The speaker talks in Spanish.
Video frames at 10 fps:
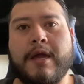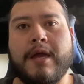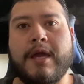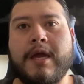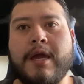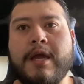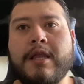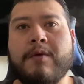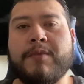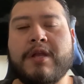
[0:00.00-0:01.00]
Y
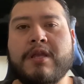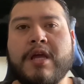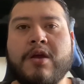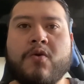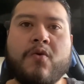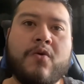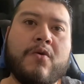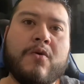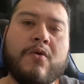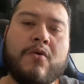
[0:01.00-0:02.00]
también
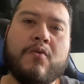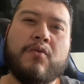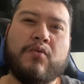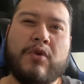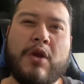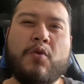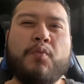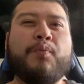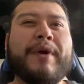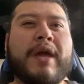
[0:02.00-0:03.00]
tengo, tengo
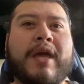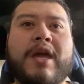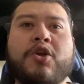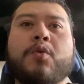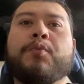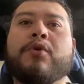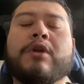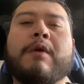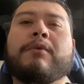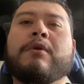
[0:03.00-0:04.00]
un pequeño
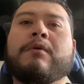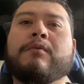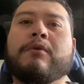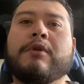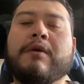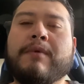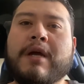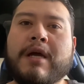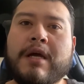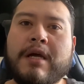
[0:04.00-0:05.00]
proyecto.
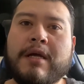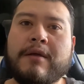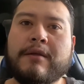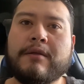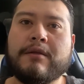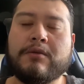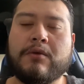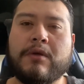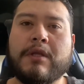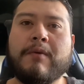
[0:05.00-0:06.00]
Todavía
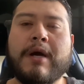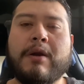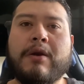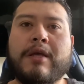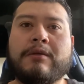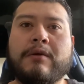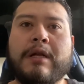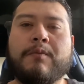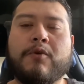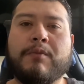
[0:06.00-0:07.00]
estoy trabajando en eso. A
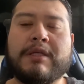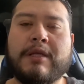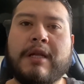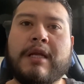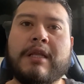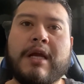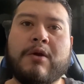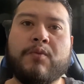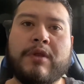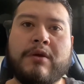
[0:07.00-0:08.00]
lo mejor más adelante haga
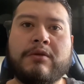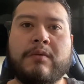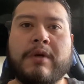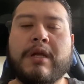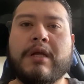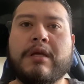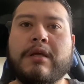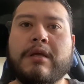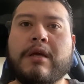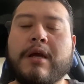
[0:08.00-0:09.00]
un video sobre,
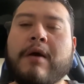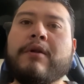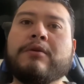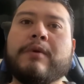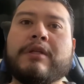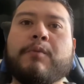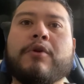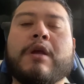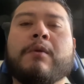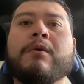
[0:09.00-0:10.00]
hable sobre este
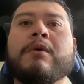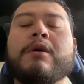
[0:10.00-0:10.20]
proyecto.